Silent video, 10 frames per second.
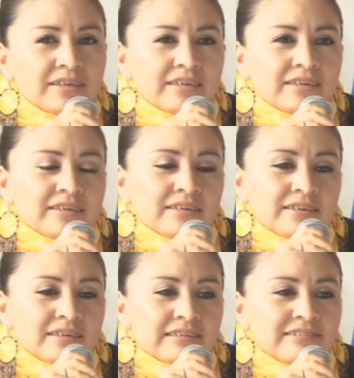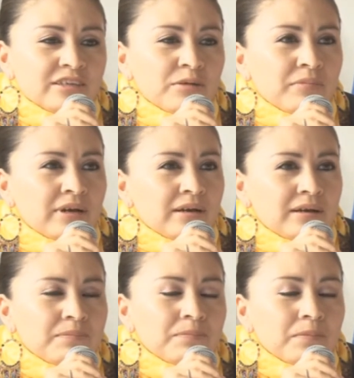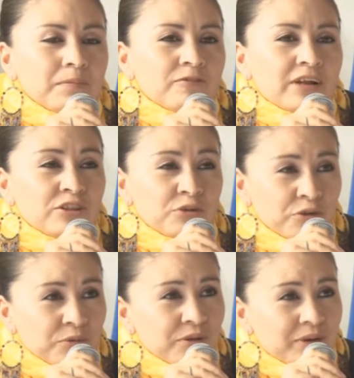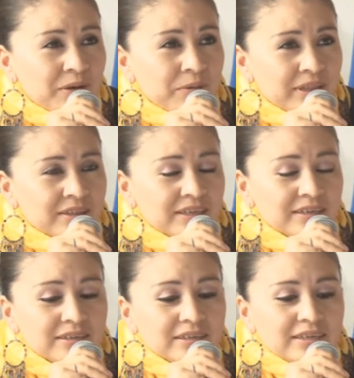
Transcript: eh, que se llama Fray Toribio de Benavente,